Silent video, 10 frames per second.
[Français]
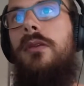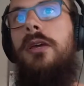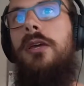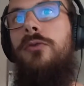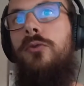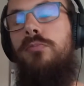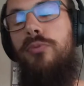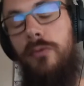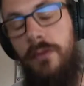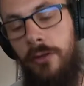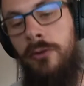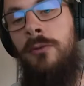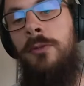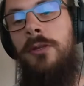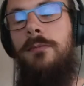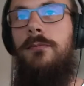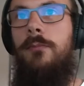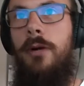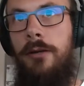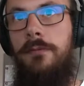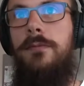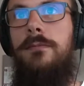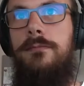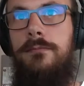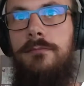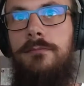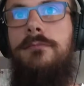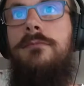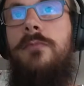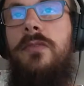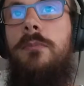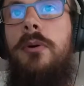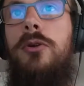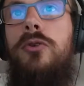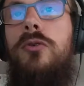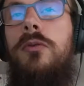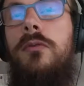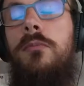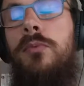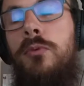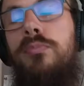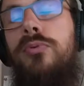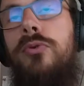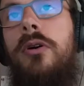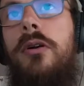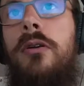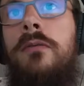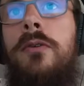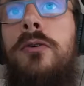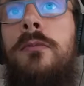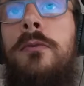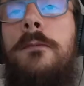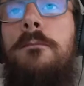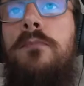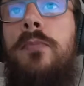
Et donc plus d'économie. Bref, c'est pas que bon pour l'environnement.